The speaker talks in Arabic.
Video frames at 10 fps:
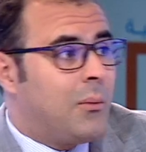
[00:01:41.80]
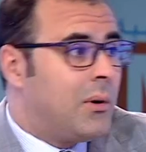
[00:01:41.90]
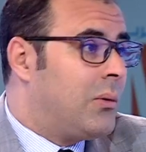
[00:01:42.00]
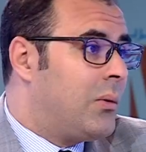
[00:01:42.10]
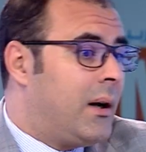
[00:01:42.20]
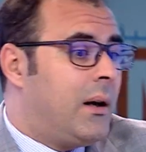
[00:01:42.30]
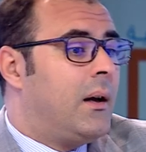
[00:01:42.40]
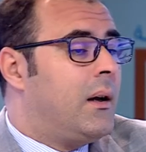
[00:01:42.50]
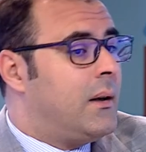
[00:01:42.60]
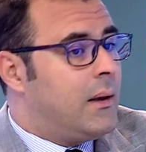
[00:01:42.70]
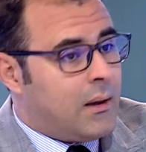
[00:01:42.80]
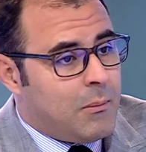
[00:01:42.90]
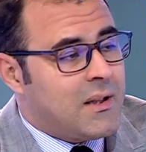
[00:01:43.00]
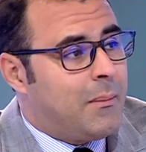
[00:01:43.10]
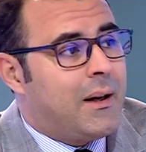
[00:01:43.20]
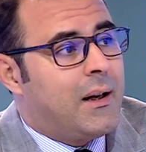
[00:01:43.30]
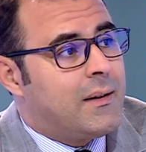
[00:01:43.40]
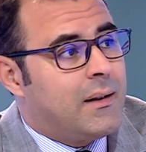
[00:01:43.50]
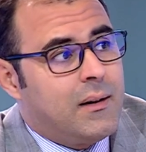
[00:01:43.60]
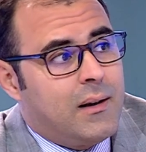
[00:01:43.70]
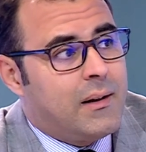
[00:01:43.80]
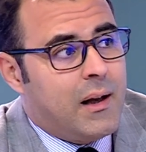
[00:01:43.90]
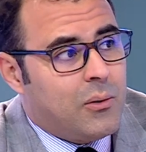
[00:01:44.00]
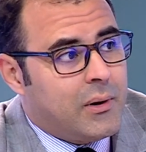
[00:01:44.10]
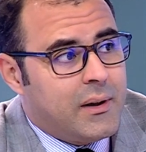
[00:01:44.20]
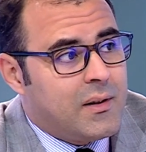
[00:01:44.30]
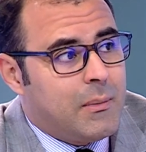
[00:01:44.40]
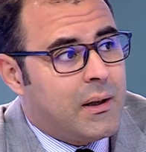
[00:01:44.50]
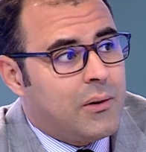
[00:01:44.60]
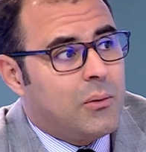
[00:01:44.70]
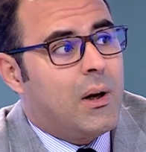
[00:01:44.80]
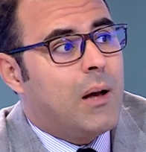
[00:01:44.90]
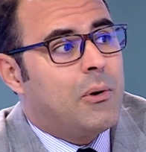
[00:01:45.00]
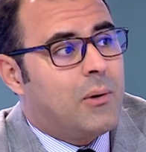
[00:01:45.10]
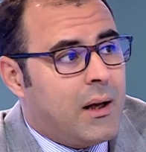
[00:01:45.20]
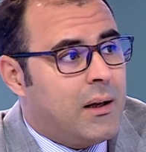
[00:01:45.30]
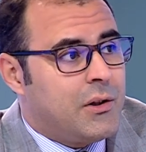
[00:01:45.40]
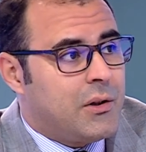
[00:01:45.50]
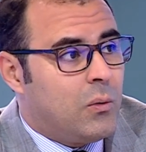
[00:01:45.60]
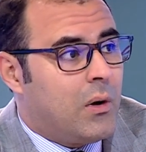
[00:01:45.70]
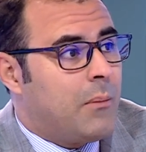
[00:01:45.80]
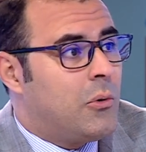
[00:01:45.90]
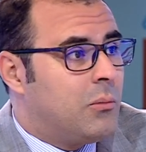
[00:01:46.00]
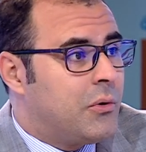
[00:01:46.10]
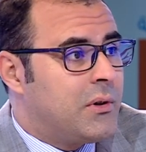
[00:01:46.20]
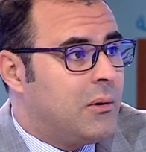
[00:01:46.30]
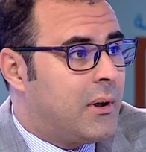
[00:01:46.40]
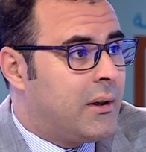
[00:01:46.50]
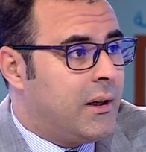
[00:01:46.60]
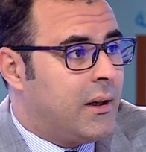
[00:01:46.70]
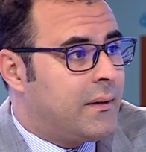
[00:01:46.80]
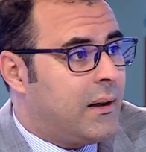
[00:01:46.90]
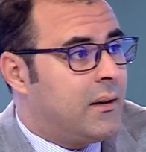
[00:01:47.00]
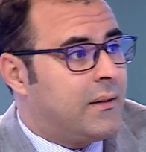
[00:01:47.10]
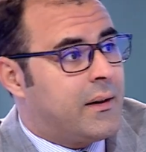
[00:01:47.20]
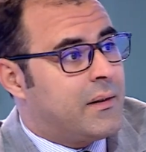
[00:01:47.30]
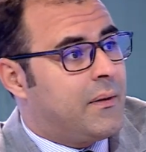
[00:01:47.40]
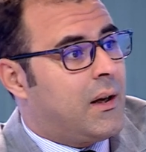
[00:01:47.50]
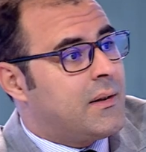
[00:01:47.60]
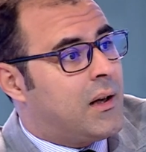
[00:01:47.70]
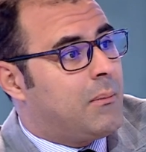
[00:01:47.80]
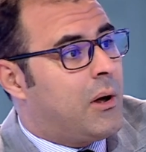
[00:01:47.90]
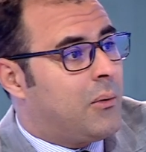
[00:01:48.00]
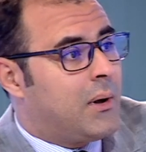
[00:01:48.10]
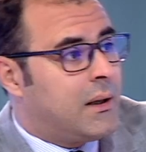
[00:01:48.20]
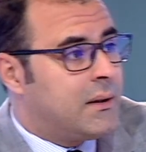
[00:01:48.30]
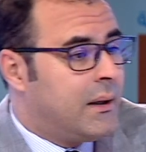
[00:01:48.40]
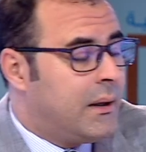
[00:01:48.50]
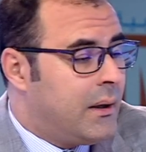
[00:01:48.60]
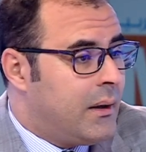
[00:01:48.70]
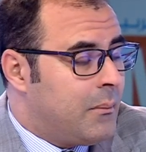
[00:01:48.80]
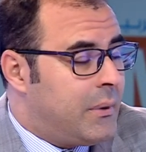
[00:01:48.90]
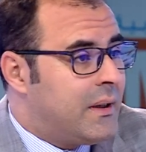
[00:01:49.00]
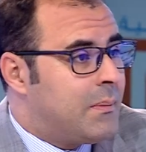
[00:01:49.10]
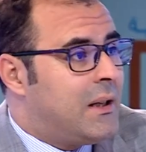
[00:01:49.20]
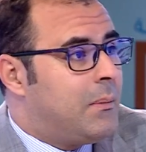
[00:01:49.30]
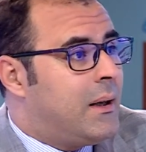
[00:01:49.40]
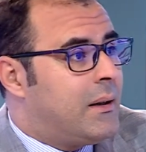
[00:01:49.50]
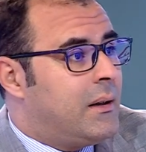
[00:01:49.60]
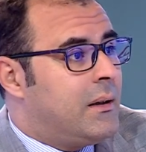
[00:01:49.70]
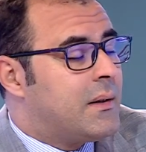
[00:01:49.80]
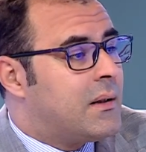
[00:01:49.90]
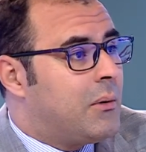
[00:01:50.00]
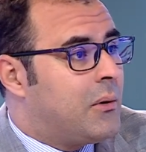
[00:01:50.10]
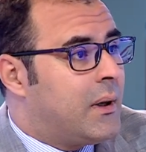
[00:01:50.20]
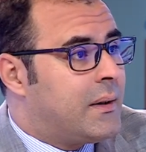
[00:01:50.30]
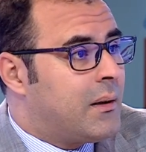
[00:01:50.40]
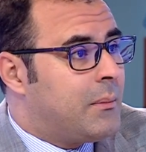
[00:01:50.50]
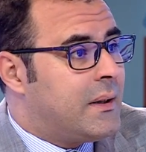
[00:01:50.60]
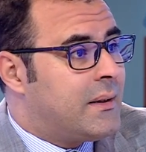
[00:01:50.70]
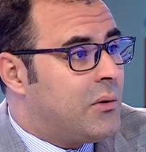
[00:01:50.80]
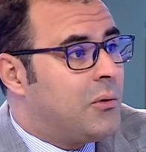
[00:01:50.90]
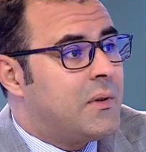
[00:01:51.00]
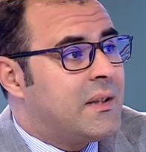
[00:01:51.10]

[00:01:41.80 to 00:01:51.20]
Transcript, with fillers: الأول هو كما سبقنا تحدثنا عنه عدة مرات هو عامل خارجي هو عامل مستورد حين نتحدث عن ارتفاع أسعار المحروقات بالنسبة لبلد يستورد أكثر من 99%